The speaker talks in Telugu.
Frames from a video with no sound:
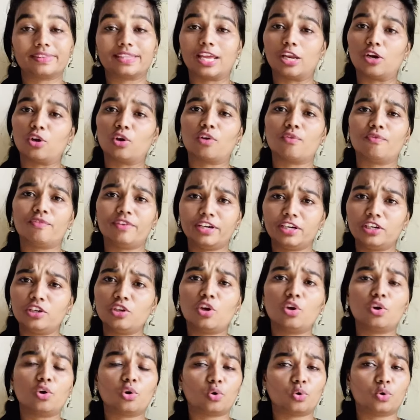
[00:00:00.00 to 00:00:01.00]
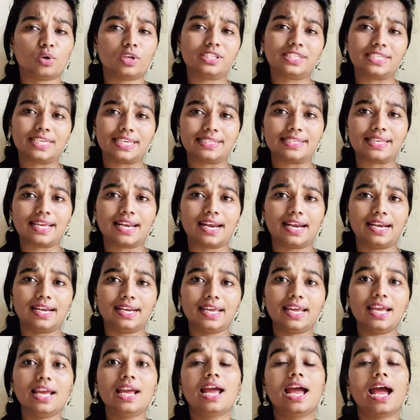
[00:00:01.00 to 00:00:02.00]
నేను ఒక వీడియోలో కూడా
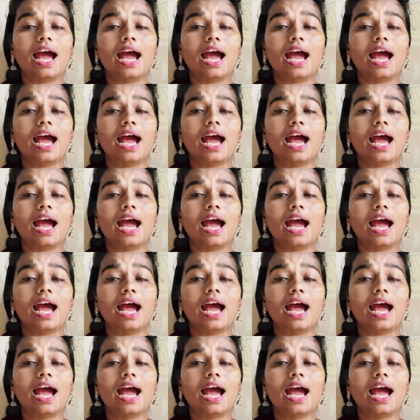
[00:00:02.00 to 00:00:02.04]
చేశానండి